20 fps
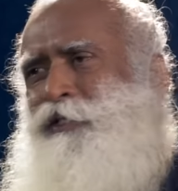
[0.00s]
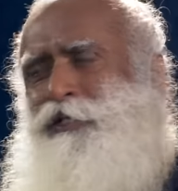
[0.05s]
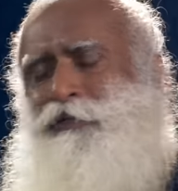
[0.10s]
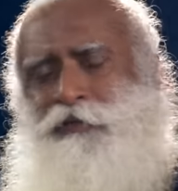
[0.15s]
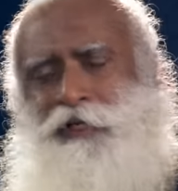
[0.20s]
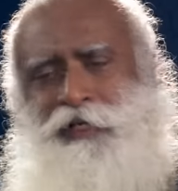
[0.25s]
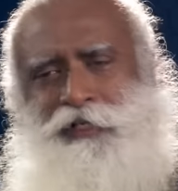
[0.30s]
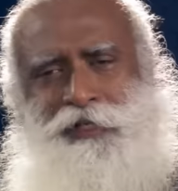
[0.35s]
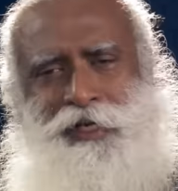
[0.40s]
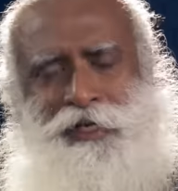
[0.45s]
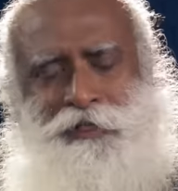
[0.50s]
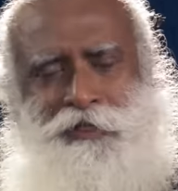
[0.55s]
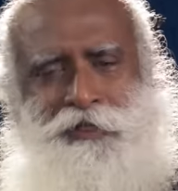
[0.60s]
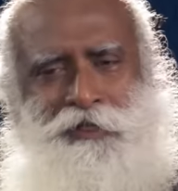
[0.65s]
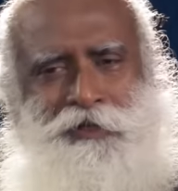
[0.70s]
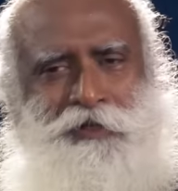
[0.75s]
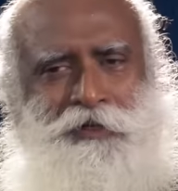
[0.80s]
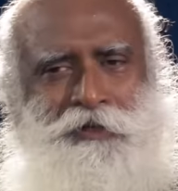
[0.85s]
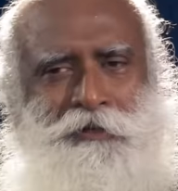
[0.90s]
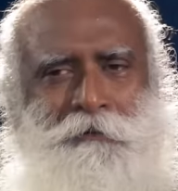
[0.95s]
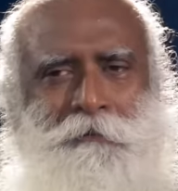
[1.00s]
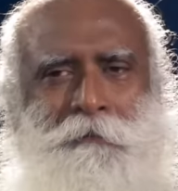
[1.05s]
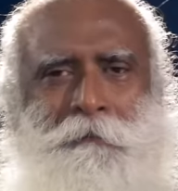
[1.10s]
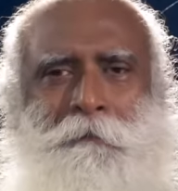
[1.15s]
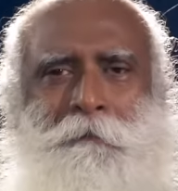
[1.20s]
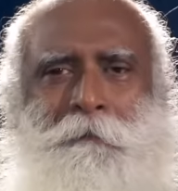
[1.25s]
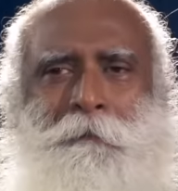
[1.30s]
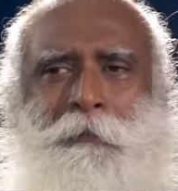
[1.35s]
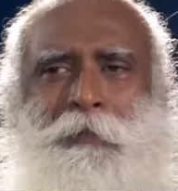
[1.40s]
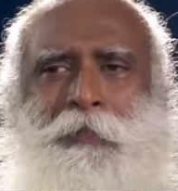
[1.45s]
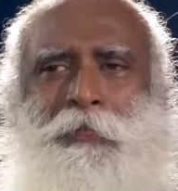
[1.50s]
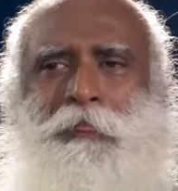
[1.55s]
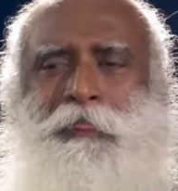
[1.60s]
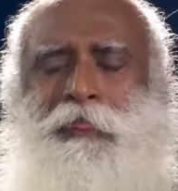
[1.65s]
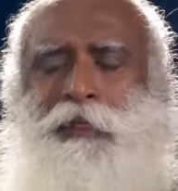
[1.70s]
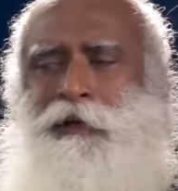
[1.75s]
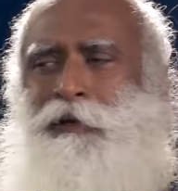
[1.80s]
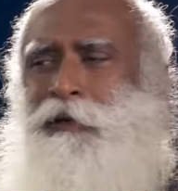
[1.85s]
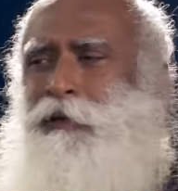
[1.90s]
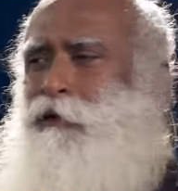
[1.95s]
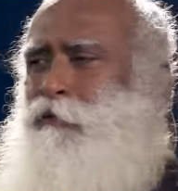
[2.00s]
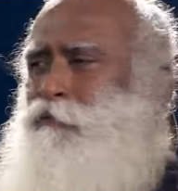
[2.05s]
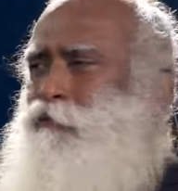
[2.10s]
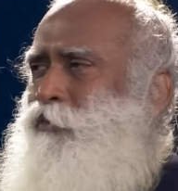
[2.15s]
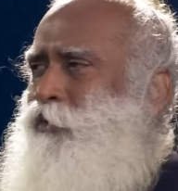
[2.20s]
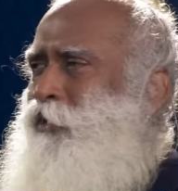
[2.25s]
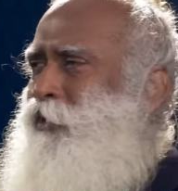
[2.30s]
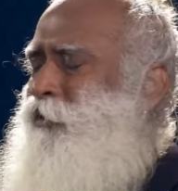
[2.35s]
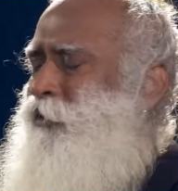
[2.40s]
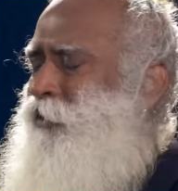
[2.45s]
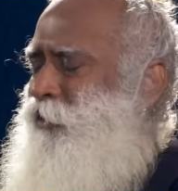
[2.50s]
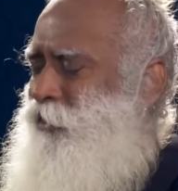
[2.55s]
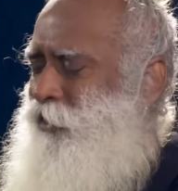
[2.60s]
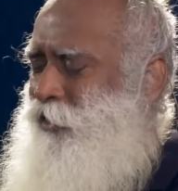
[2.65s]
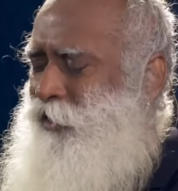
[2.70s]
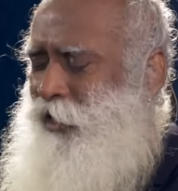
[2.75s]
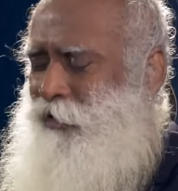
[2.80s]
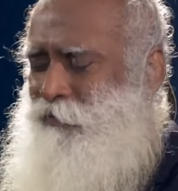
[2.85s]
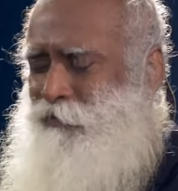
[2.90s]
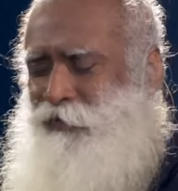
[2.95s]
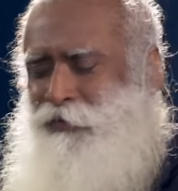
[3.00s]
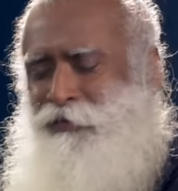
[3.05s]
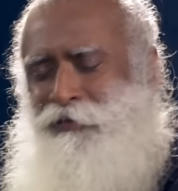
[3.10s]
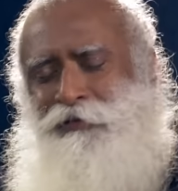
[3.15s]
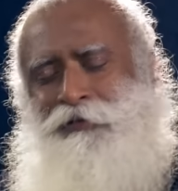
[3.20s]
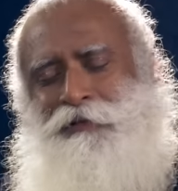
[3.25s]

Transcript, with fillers: anni, penso, 13 o 14, 13 penso.